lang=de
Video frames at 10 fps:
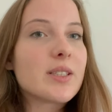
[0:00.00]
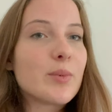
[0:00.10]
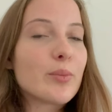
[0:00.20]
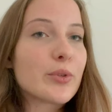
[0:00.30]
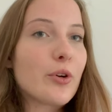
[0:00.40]
die
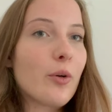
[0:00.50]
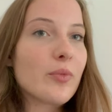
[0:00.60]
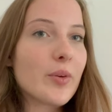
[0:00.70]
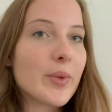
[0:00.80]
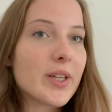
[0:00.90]
man
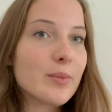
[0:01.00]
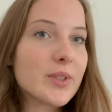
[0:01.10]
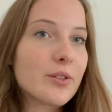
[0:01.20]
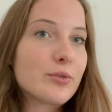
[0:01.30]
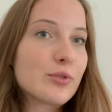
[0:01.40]
bekommt, wenn man
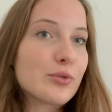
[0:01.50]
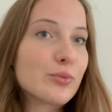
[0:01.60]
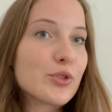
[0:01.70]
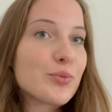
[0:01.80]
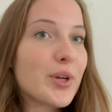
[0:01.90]
eben dafür so
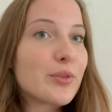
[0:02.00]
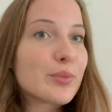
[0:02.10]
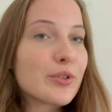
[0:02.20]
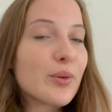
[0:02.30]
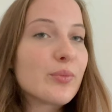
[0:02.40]
ein
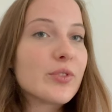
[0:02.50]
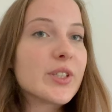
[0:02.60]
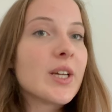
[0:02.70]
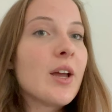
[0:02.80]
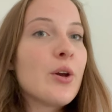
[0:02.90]
Stipendium genommen wird.